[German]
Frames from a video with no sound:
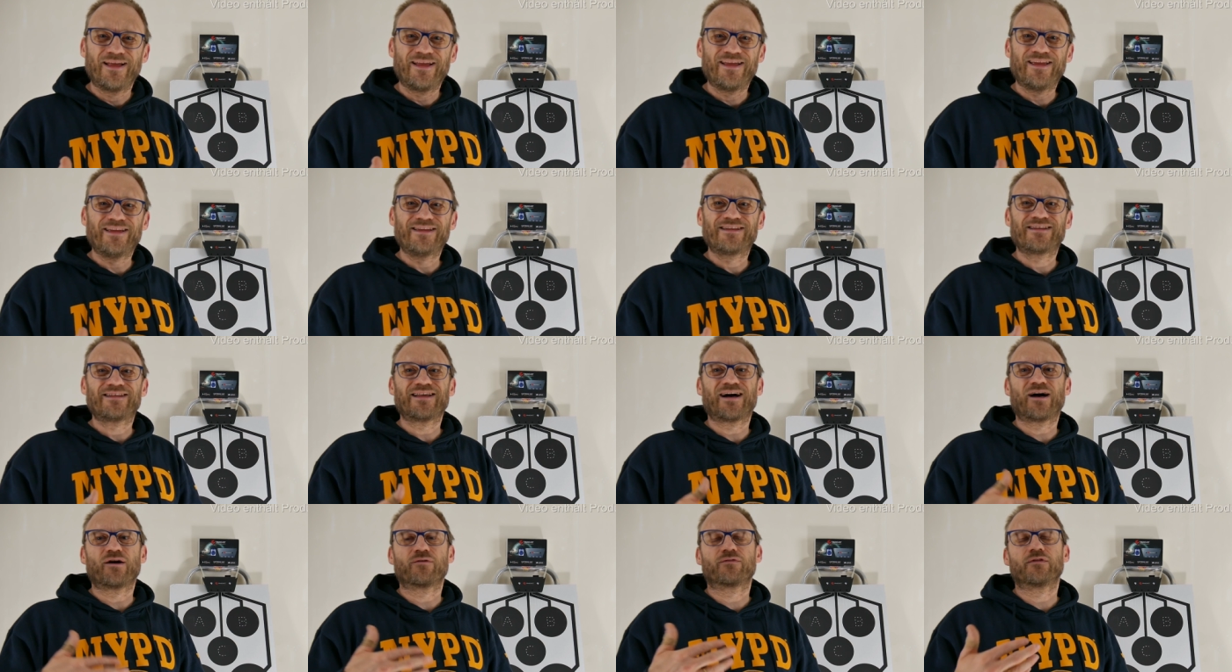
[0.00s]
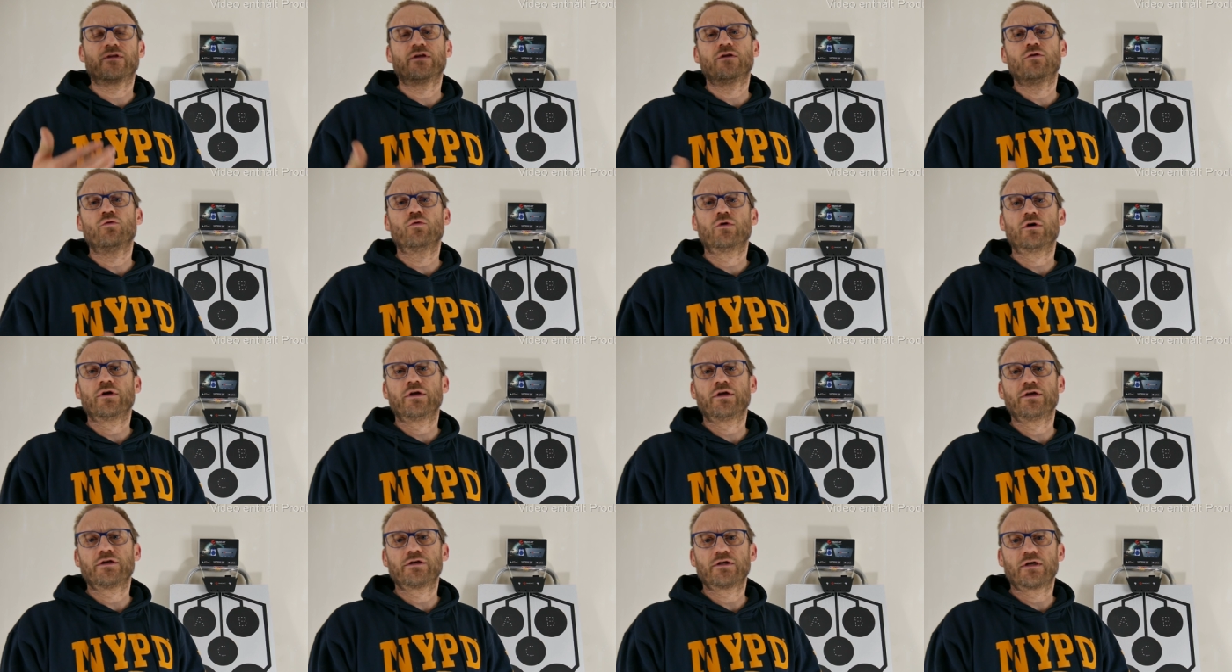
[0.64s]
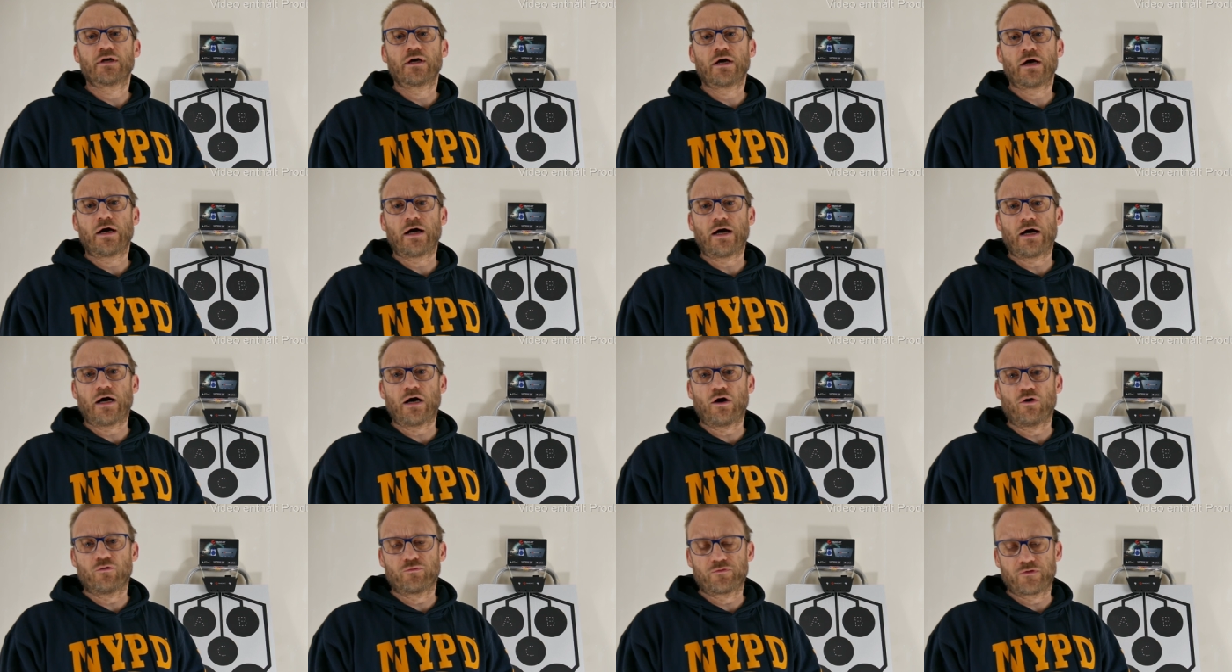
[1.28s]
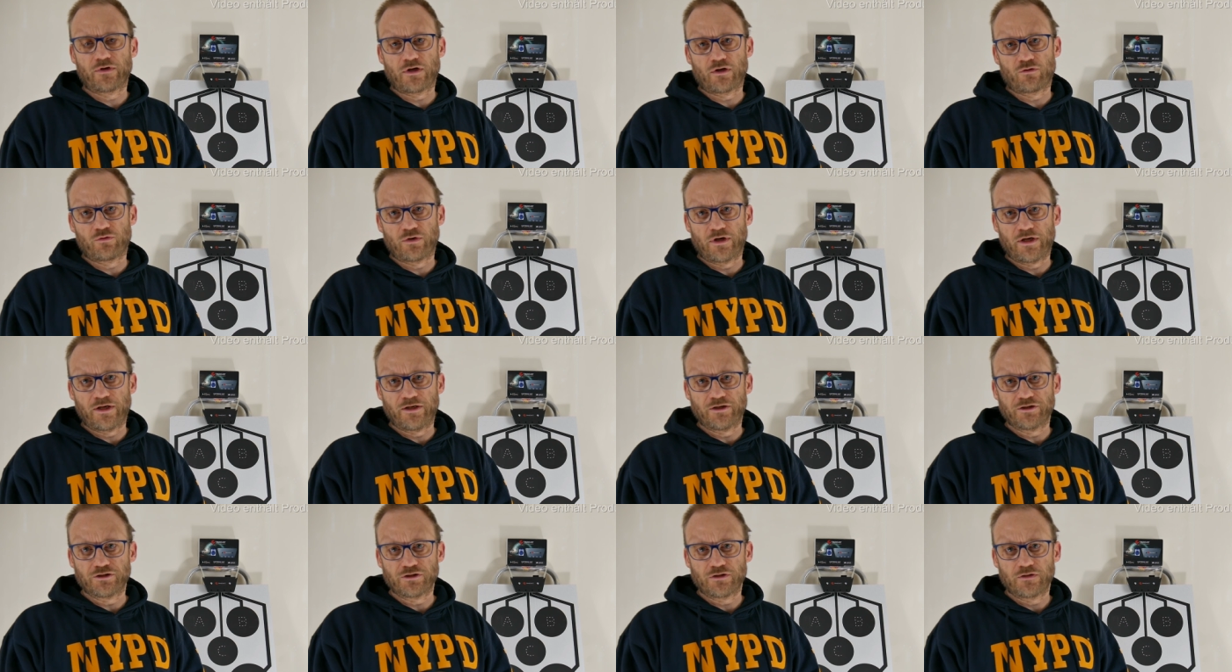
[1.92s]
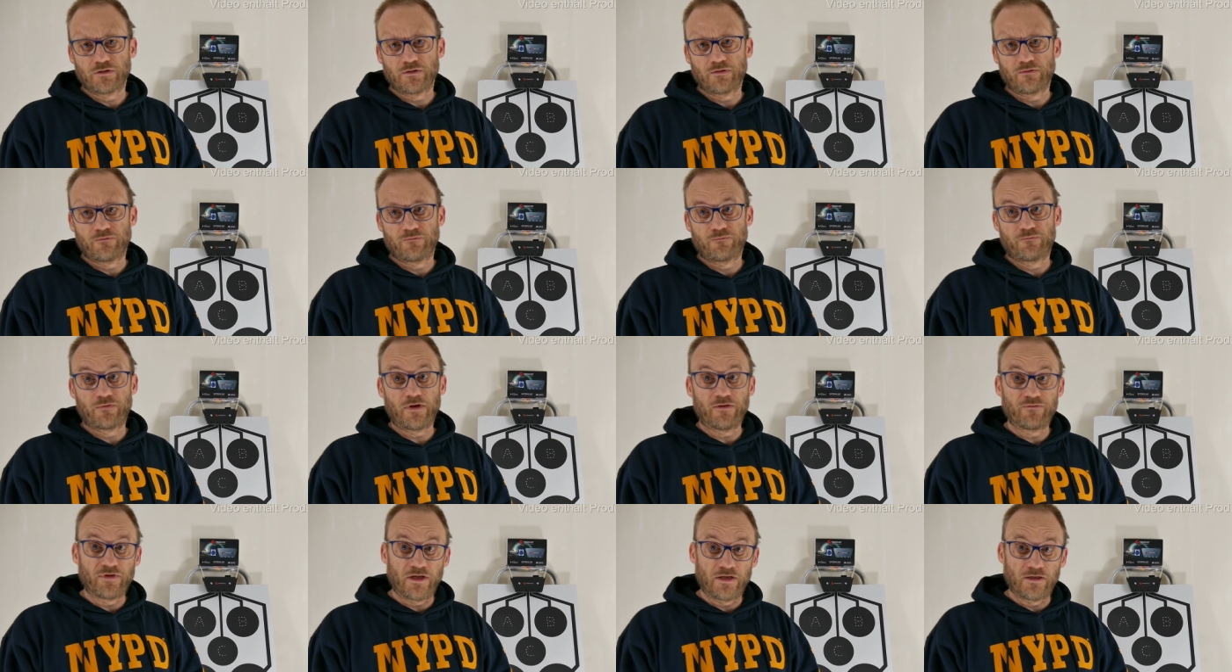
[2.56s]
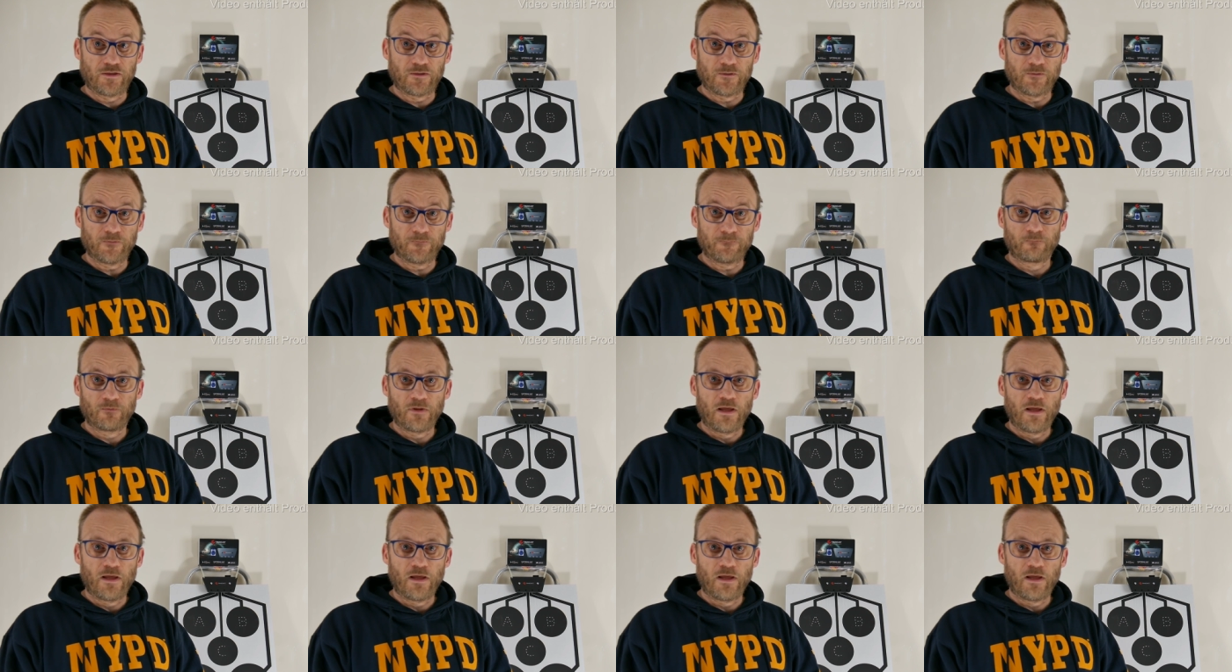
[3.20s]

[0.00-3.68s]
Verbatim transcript: Ich darf sie nur nicht auf der Range verwenden.